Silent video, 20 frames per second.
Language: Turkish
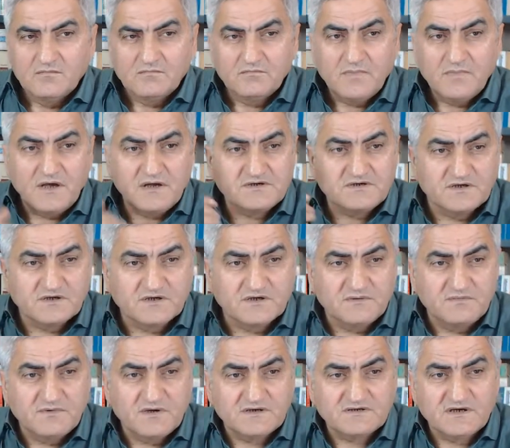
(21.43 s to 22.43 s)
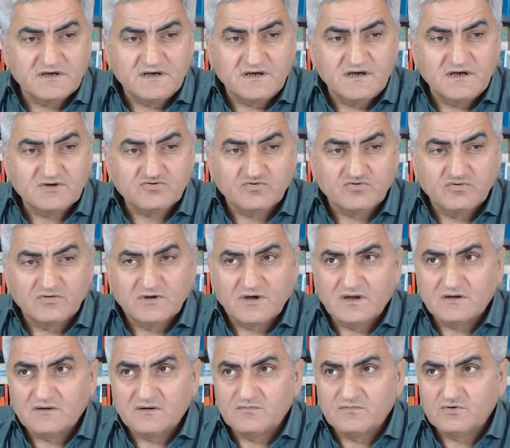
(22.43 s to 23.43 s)
5 yıl kimyasal ilaç
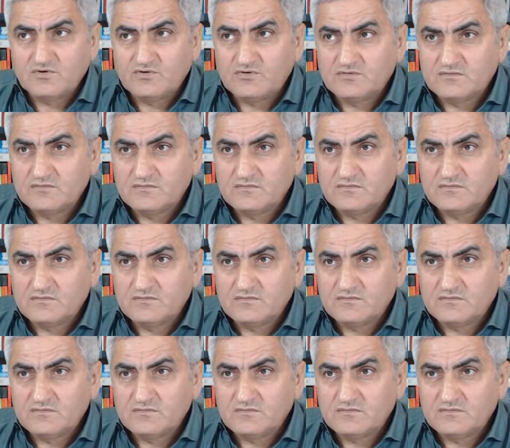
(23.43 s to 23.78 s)
kullandım diyor.